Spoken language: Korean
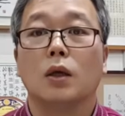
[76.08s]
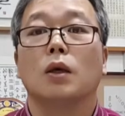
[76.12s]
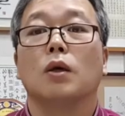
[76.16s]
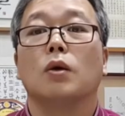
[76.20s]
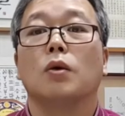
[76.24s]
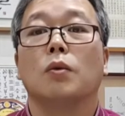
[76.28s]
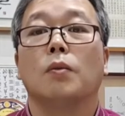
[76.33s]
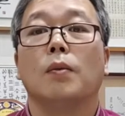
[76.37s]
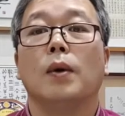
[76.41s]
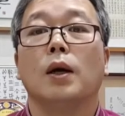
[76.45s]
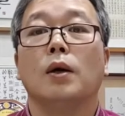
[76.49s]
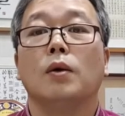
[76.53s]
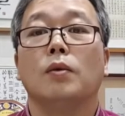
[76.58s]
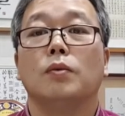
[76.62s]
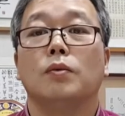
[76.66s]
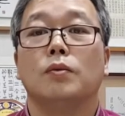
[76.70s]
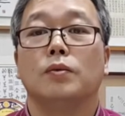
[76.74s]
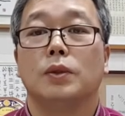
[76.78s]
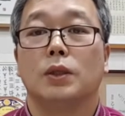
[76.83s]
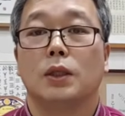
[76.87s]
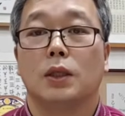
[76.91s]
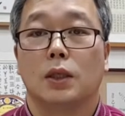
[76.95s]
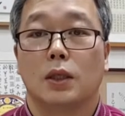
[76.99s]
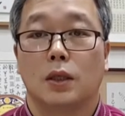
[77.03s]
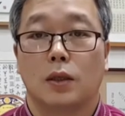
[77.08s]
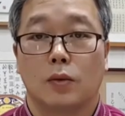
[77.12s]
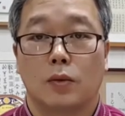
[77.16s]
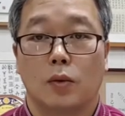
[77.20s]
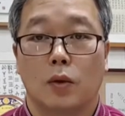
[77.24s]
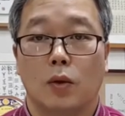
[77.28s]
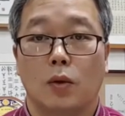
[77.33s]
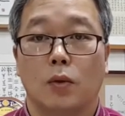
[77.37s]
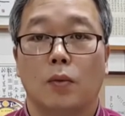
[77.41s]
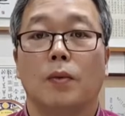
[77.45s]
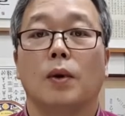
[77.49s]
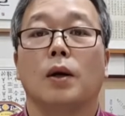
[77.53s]
요만큼 움직이는
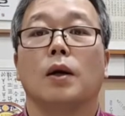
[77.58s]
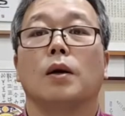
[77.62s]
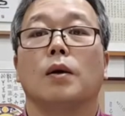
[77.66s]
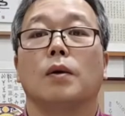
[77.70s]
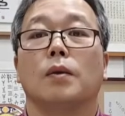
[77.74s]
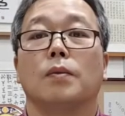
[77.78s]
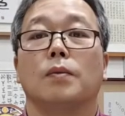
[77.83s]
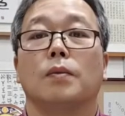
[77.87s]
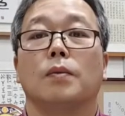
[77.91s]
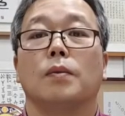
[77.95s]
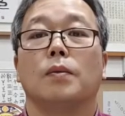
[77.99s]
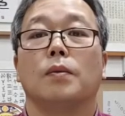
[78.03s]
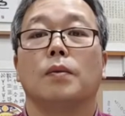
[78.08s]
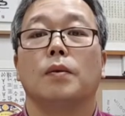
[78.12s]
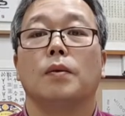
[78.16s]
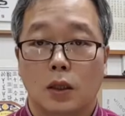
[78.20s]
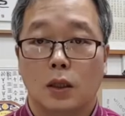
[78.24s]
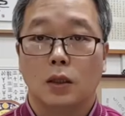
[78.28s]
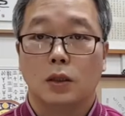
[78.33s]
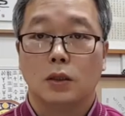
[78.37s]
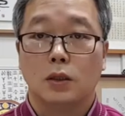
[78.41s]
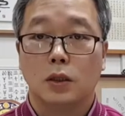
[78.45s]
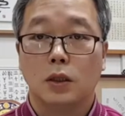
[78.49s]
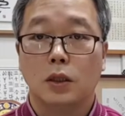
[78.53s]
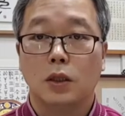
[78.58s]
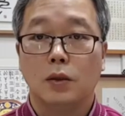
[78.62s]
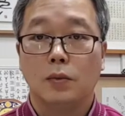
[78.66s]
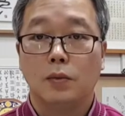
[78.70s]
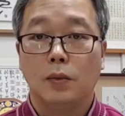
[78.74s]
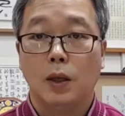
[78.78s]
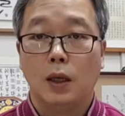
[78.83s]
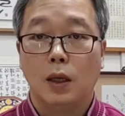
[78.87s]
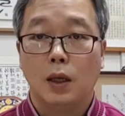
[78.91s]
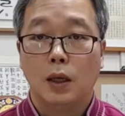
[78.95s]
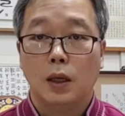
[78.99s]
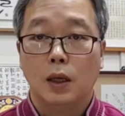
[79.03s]
겁니다. 요만큼.
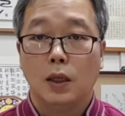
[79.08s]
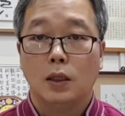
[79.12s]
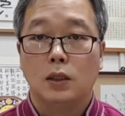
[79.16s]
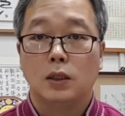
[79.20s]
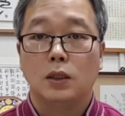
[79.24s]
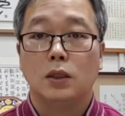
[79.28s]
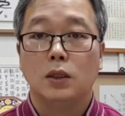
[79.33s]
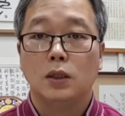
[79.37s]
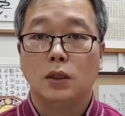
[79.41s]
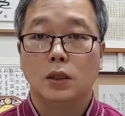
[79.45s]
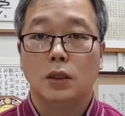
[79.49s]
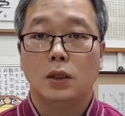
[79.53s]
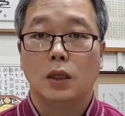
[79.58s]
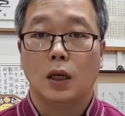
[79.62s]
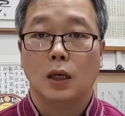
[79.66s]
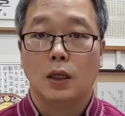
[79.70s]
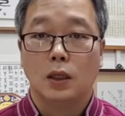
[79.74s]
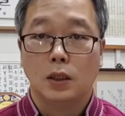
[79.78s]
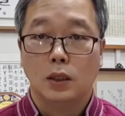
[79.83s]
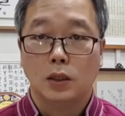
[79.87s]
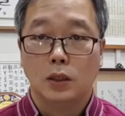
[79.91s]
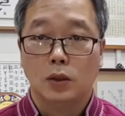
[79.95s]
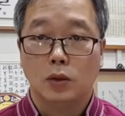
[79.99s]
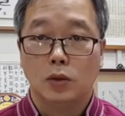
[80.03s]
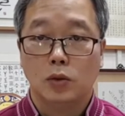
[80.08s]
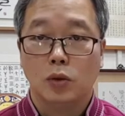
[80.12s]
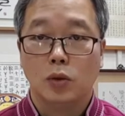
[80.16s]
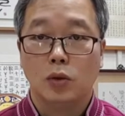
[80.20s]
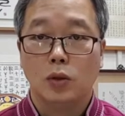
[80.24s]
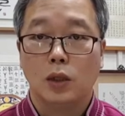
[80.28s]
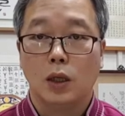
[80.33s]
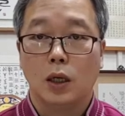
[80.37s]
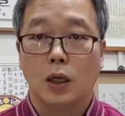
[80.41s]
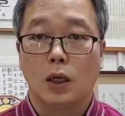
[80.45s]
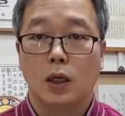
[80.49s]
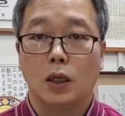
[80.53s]
처음에 신전하는
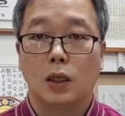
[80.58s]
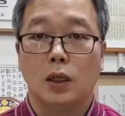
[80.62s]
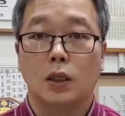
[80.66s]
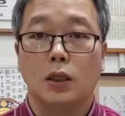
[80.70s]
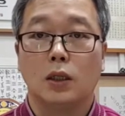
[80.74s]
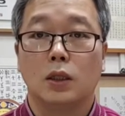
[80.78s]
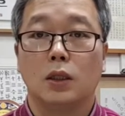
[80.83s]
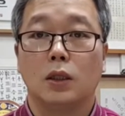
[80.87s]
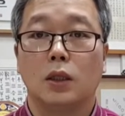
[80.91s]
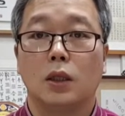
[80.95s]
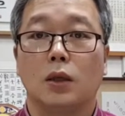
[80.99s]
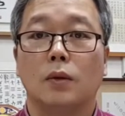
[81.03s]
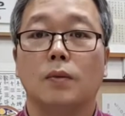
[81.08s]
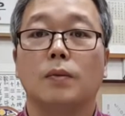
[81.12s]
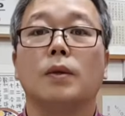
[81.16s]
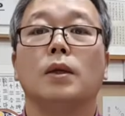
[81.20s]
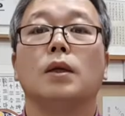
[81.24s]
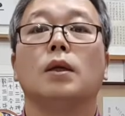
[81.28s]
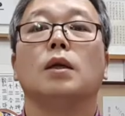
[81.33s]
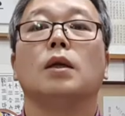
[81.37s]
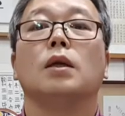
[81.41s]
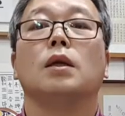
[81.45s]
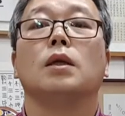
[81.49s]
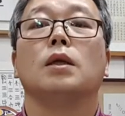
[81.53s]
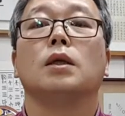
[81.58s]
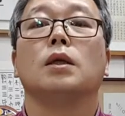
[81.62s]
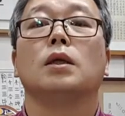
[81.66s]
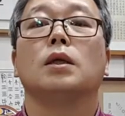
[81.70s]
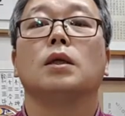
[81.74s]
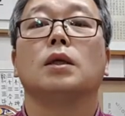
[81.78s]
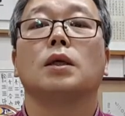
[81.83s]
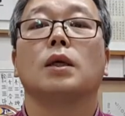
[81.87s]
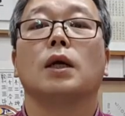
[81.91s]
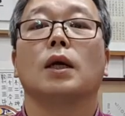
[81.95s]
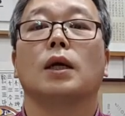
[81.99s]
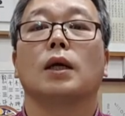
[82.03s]
초기에 걸리는 힘을
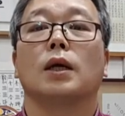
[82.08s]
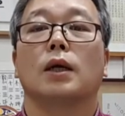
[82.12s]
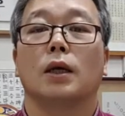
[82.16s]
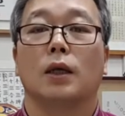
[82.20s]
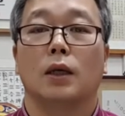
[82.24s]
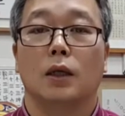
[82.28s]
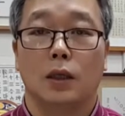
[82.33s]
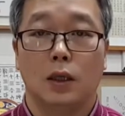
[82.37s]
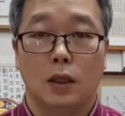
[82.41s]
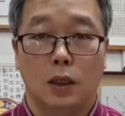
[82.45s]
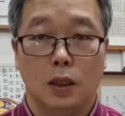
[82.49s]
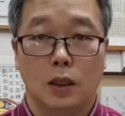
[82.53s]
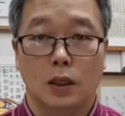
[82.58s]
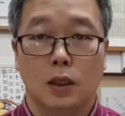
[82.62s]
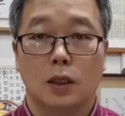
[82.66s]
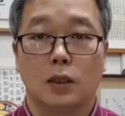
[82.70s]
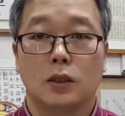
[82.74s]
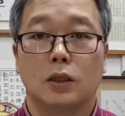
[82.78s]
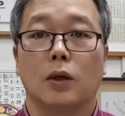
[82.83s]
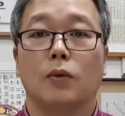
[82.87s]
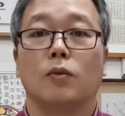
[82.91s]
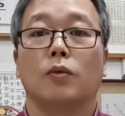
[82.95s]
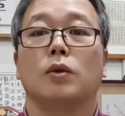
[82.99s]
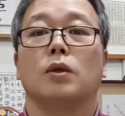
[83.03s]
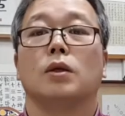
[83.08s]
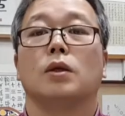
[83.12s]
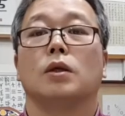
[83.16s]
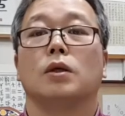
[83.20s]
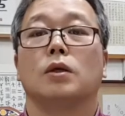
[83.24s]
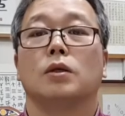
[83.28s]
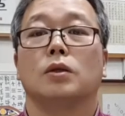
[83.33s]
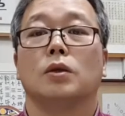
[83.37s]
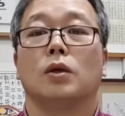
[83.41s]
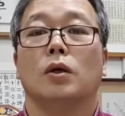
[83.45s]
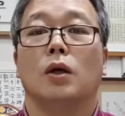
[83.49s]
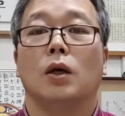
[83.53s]
이렇게 이렇게 잡고 있는
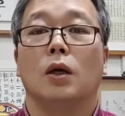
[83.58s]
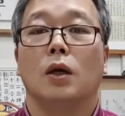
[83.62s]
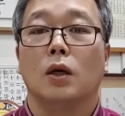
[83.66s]
거죠.